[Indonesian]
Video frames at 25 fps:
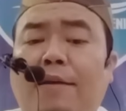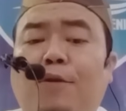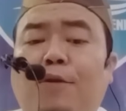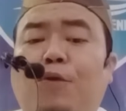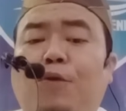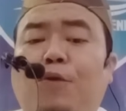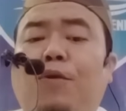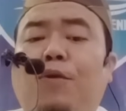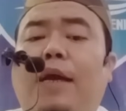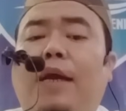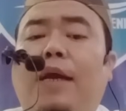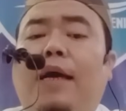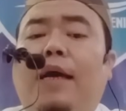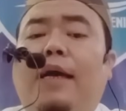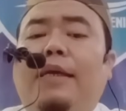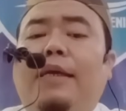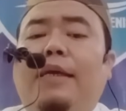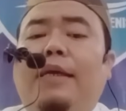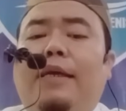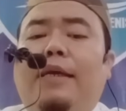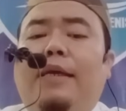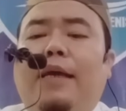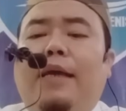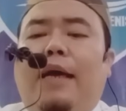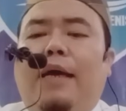
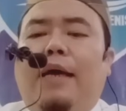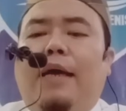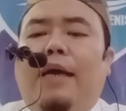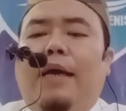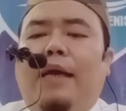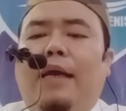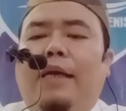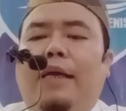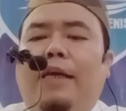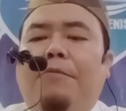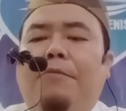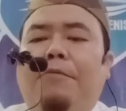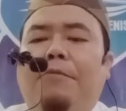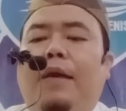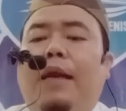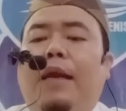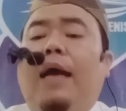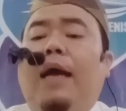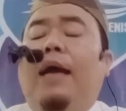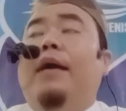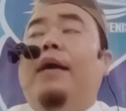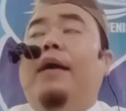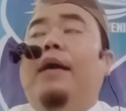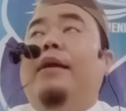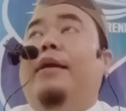ulaika alaihim
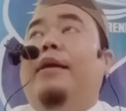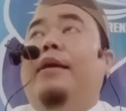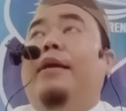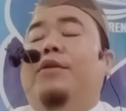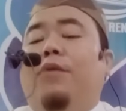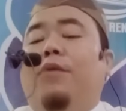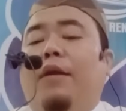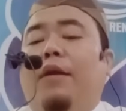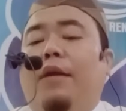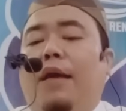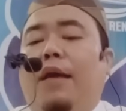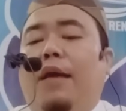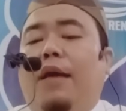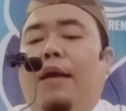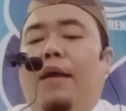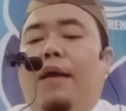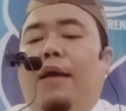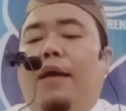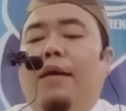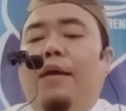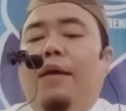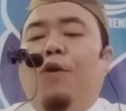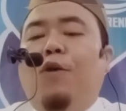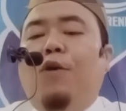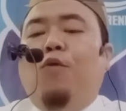
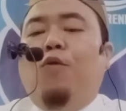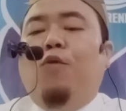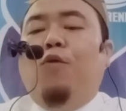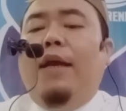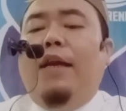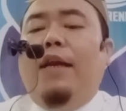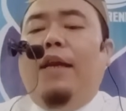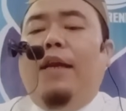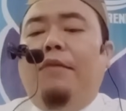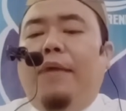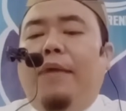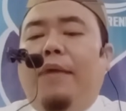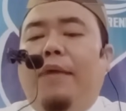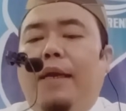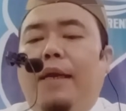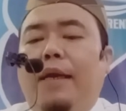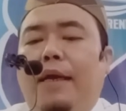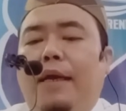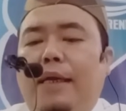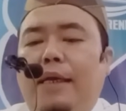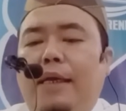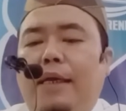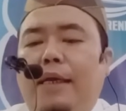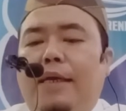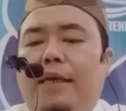laknatullah wal
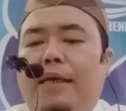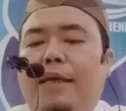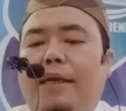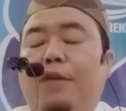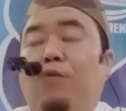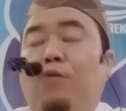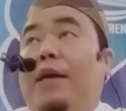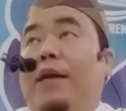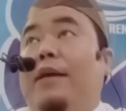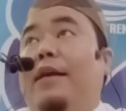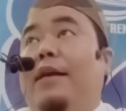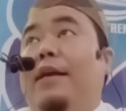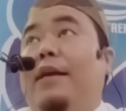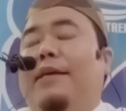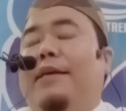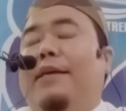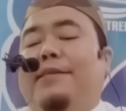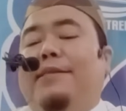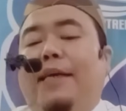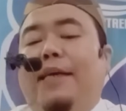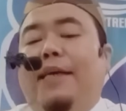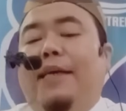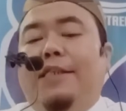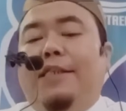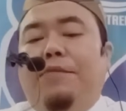malaikati wan
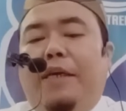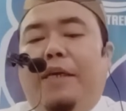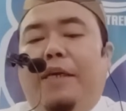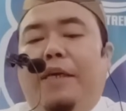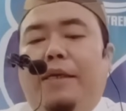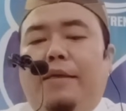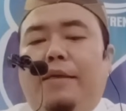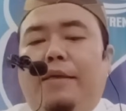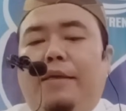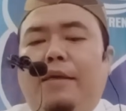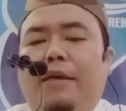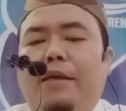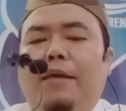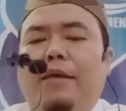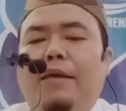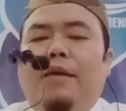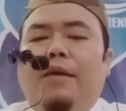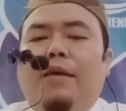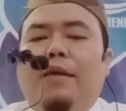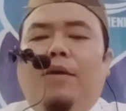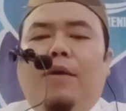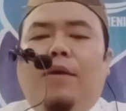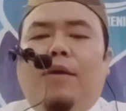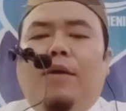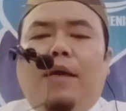nasi ajmain.
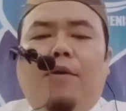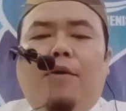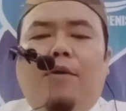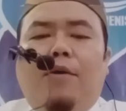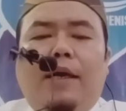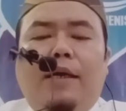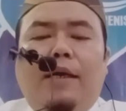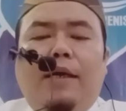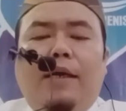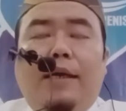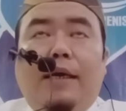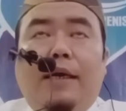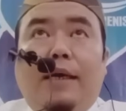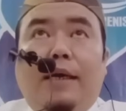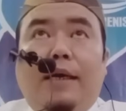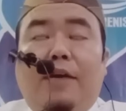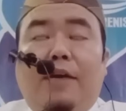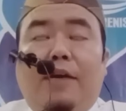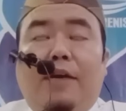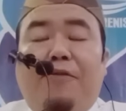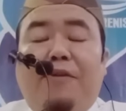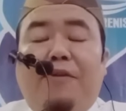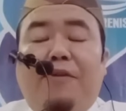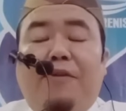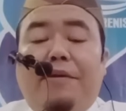Orang-orang yang
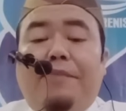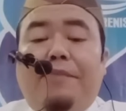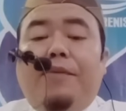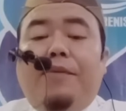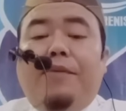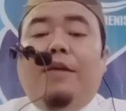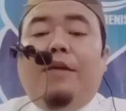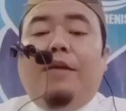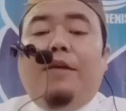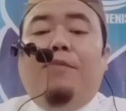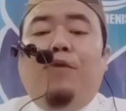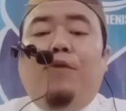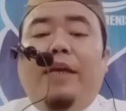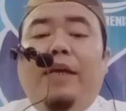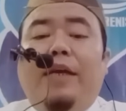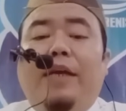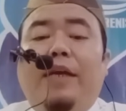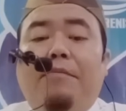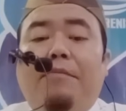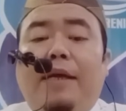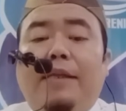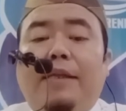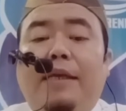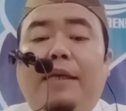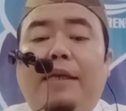kafir kemudian
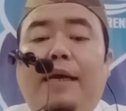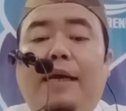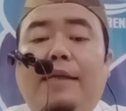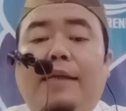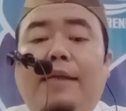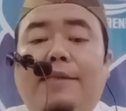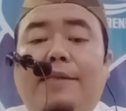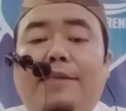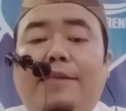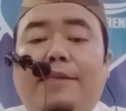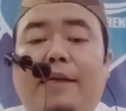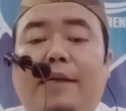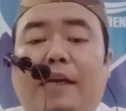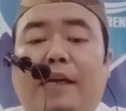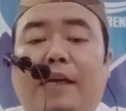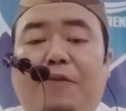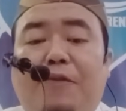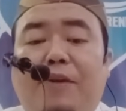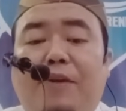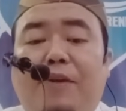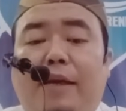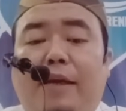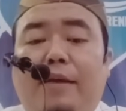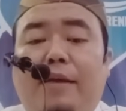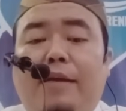mati di atas
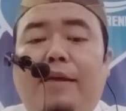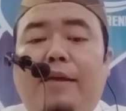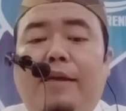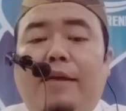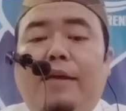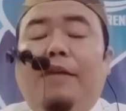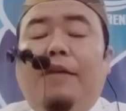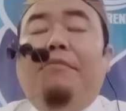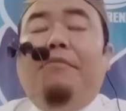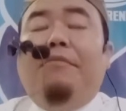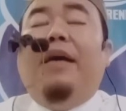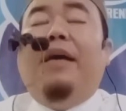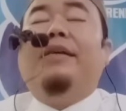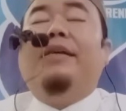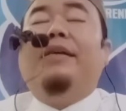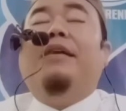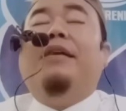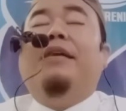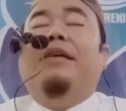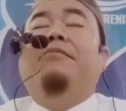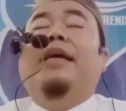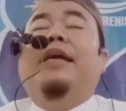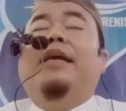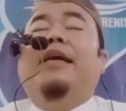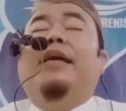kekafiran,
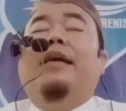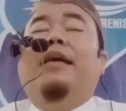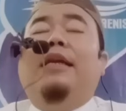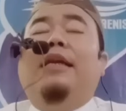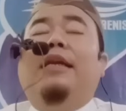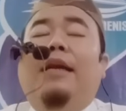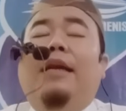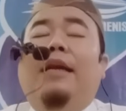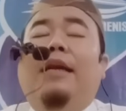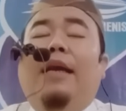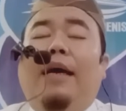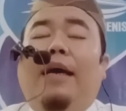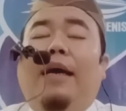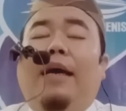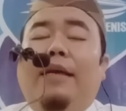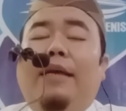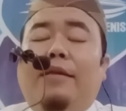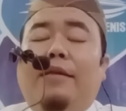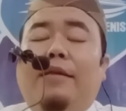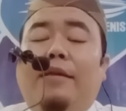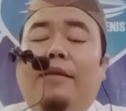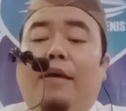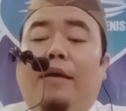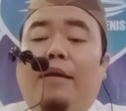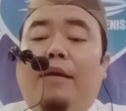maka mereka
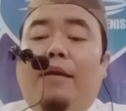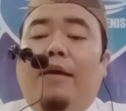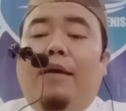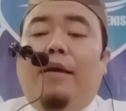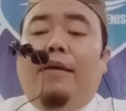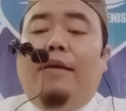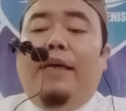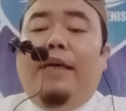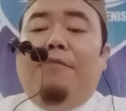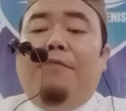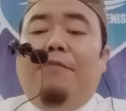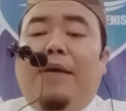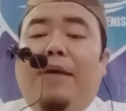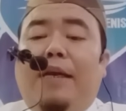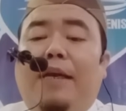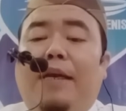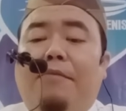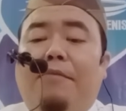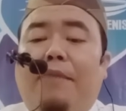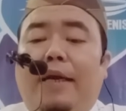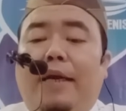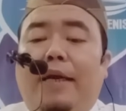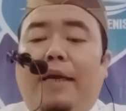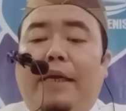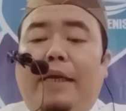dilaknat Allah dan para
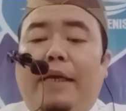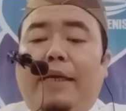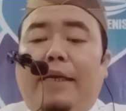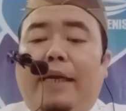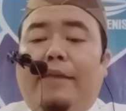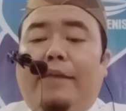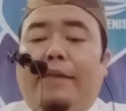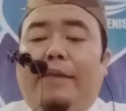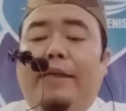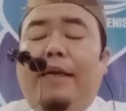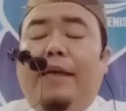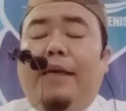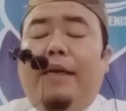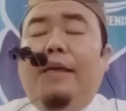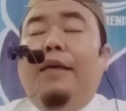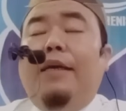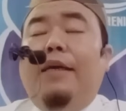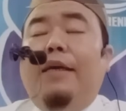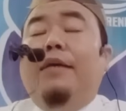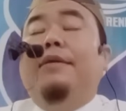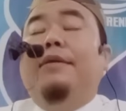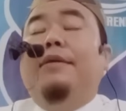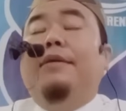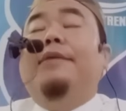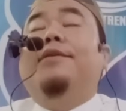malaikatnya
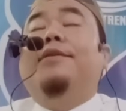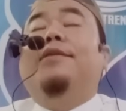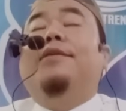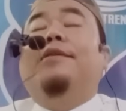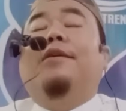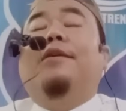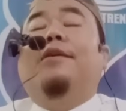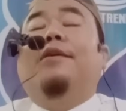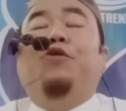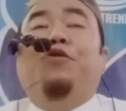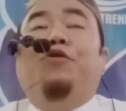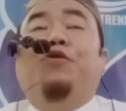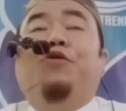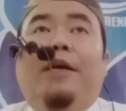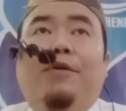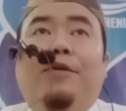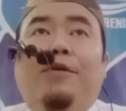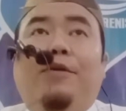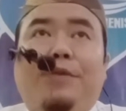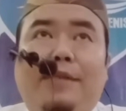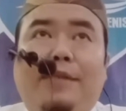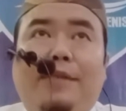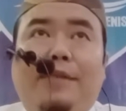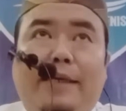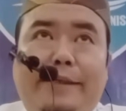dan seluruh
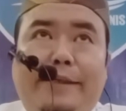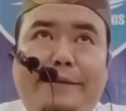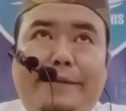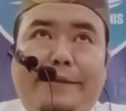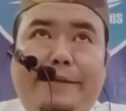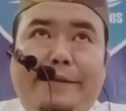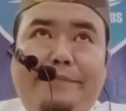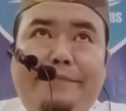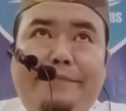manusianya.